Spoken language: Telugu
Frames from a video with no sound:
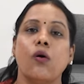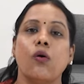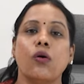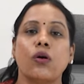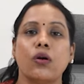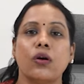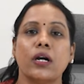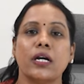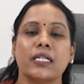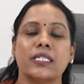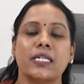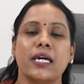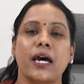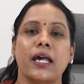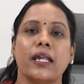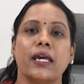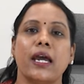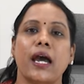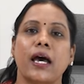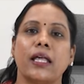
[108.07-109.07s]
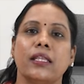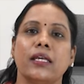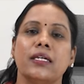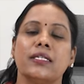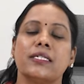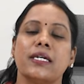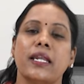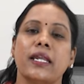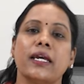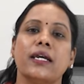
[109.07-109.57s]
ఒక్కొక్కసారి అది
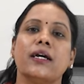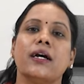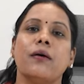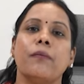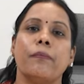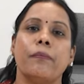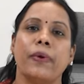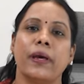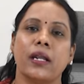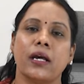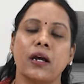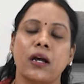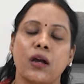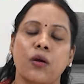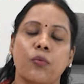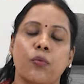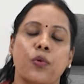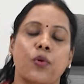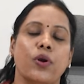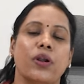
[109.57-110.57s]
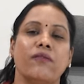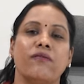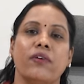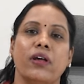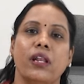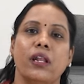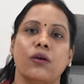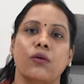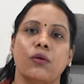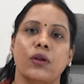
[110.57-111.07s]
సరిగ్గా పెరగకపోవడం
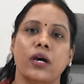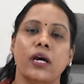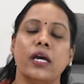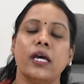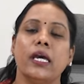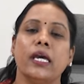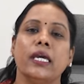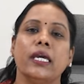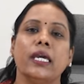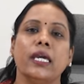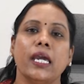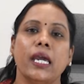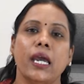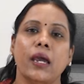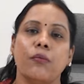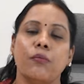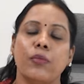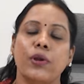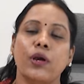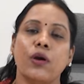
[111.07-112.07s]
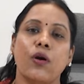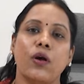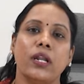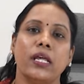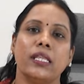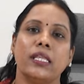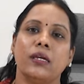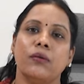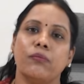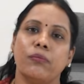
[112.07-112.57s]
వల్ల కూడా ఈ ఎంబ్రియో
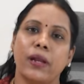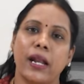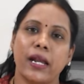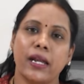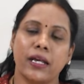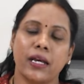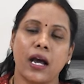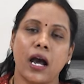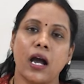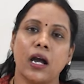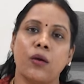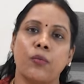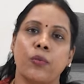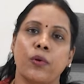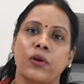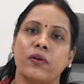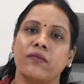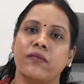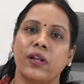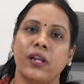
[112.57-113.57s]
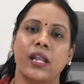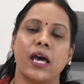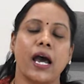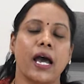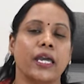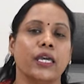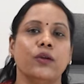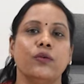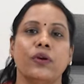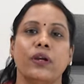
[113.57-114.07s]
అనేది ఇంప్లాంట్ కాకపోవడం వల్ల
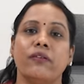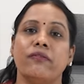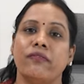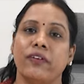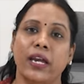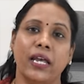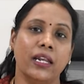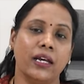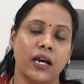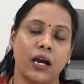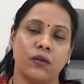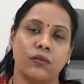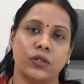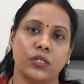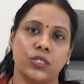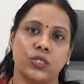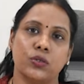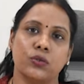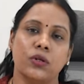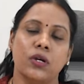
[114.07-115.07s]
ఐవై ఫెయిల్ కావచ్చు